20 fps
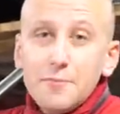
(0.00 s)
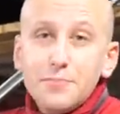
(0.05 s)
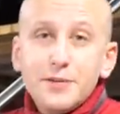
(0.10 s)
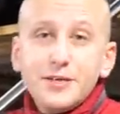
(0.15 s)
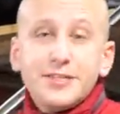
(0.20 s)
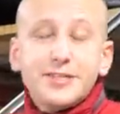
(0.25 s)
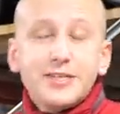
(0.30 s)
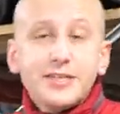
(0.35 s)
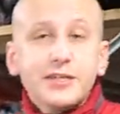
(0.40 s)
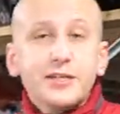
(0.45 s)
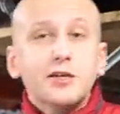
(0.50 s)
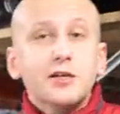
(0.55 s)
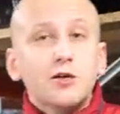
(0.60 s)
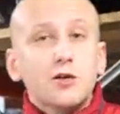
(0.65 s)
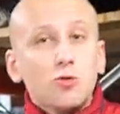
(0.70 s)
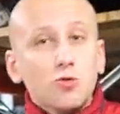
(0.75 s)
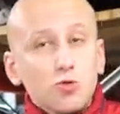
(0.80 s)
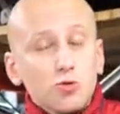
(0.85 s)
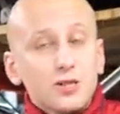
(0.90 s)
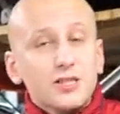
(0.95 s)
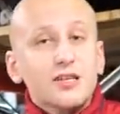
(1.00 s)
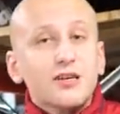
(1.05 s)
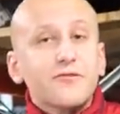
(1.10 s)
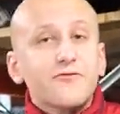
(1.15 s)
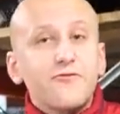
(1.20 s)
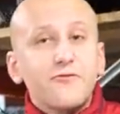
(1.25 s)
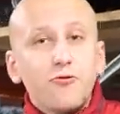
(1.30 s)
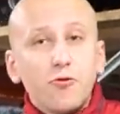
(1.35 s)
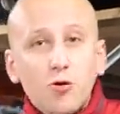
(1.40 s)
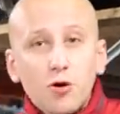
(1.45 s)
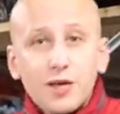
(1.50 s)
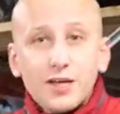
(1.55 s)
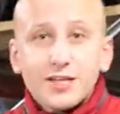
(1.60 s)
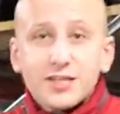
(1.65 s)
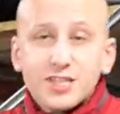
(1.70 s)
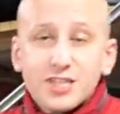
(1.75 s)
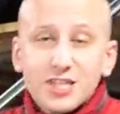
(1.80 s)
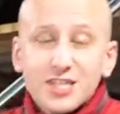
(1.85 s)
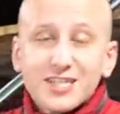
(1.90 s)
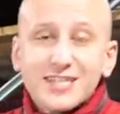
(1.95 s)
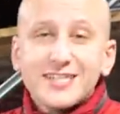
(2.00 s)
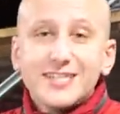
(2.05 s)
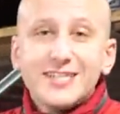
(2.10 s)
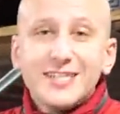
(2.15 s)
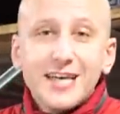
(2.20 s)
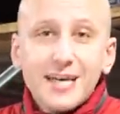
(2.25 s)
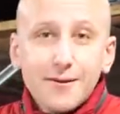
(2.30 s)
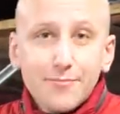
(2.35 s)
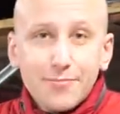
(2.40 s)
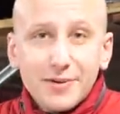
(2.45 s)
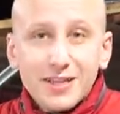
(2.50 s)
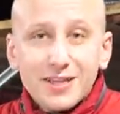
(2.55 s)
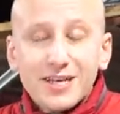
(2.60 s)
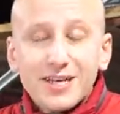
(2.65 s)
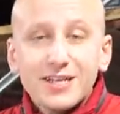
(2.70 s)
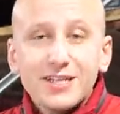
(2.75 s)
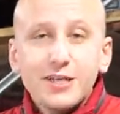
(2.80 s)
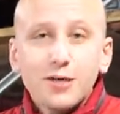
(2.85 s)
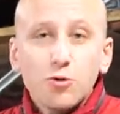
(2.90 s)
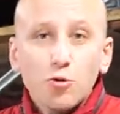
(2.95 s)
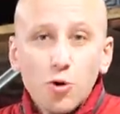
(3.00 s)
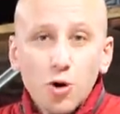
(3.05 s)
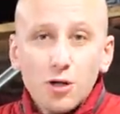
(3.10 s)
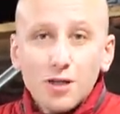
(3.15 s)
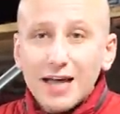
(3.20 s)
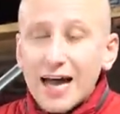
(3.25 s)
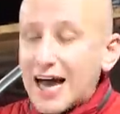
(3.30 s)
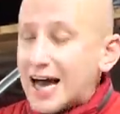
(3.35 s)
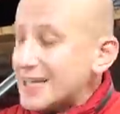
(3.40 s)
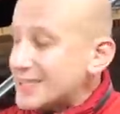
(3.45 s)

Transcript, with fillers: 5 Cruiser, Voyager, Sebring, Neon,